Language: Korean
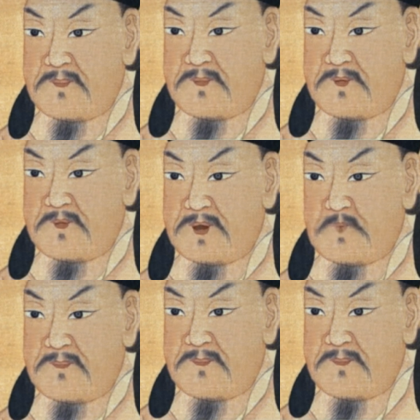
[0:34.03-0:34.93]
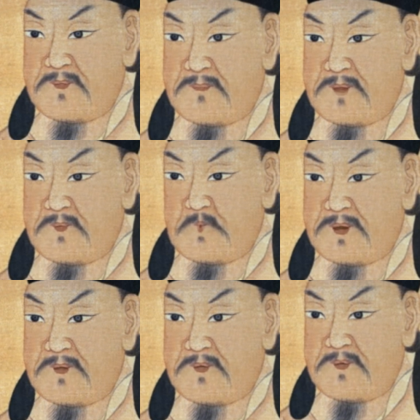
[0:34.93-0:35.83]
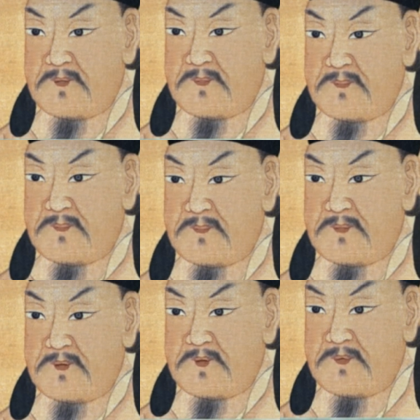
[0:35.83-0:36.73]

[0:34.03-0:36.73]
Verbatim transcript: 많은 사람들에게 감동을 주었습니다.